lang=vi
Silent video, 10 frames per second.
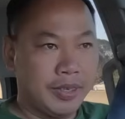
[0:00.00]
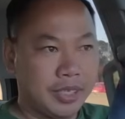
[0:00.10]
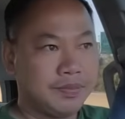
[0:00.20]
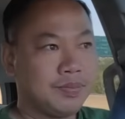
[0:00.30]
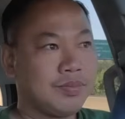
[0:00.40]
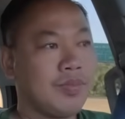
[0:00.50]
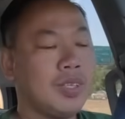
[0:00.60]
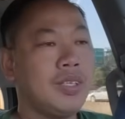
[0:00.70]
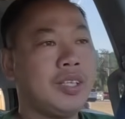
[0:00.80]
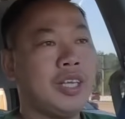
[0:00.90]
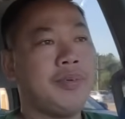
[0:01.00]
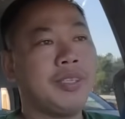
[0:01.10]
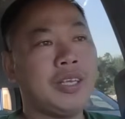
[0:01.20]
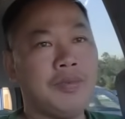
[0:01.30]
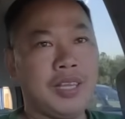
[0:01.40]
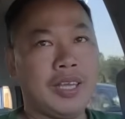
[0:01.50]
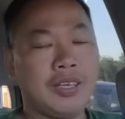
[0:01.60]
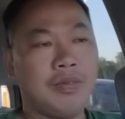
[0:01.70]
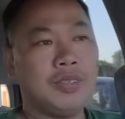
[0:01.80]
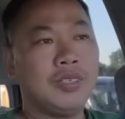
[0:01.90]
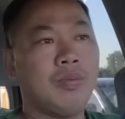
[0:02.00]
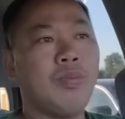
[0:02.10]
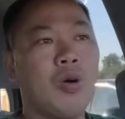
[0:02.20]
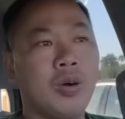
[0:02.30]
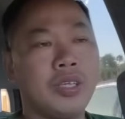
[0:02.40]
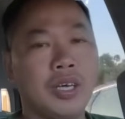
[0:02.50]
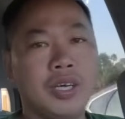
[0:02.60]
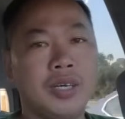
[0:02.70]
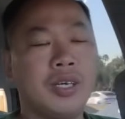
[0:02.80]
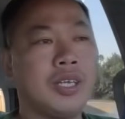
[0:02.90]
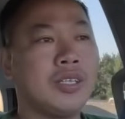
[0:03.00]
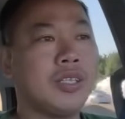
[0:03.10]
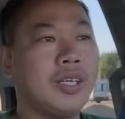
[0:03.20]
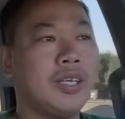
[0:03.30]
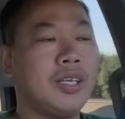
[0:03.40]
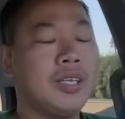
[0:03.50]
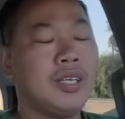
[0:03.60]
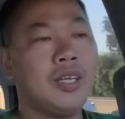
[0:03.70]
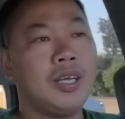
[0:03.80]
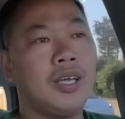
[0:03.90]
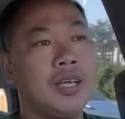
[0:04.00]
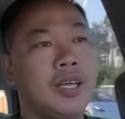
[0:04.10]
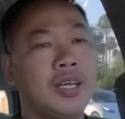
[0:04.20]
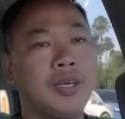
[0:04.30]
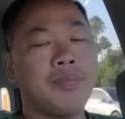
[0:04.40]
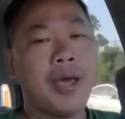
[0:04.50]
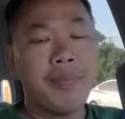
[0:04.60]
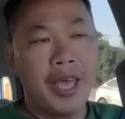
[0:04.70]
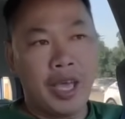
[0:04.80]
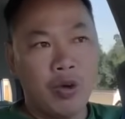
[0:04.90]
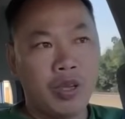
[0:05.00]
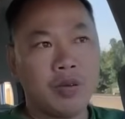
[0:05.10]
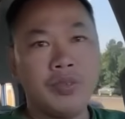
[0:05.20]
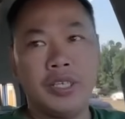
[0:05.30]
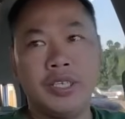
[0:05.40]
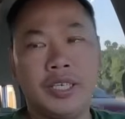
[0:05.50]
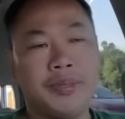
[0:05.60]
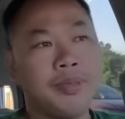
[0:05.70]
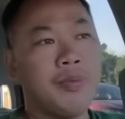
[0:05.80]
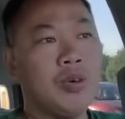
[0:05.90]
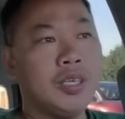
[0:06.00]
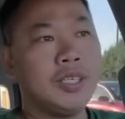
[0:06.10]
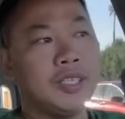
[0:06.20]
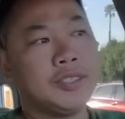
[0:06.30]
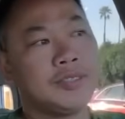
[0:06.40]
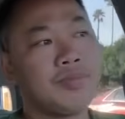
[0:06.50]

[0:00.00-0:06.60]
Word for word: phải không cho nên mình thấy cũng ngạ cũng ờ, cũng buồn cho anh ờ, à, bé mèo và cũng như là mình muốn à,